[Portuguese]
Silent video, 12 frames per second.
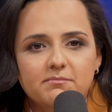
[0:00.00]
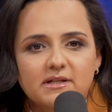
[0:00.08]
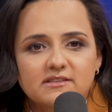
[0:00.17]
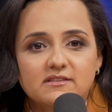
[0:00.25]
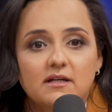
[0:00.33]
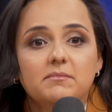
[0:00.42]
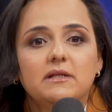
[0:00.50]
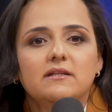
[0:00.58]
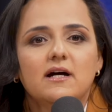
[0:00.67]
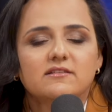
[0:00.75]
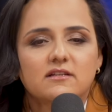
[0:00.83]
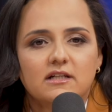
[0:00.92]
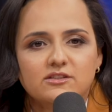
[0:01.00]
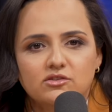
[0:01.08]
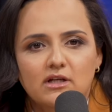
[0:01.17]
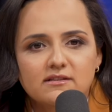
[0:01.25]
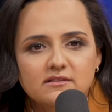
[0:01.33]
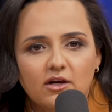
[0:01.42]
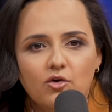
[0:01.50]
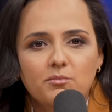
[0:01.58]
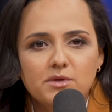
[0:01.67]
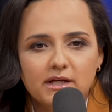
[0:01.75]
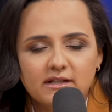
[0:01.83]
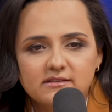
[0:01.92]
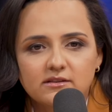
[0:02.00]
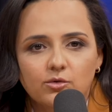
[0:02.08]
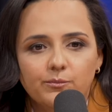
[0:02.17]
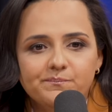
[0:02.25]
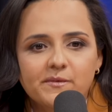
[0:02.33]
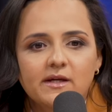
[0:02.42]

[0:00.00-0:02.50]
para essas habilidades relacionadas à comunicação.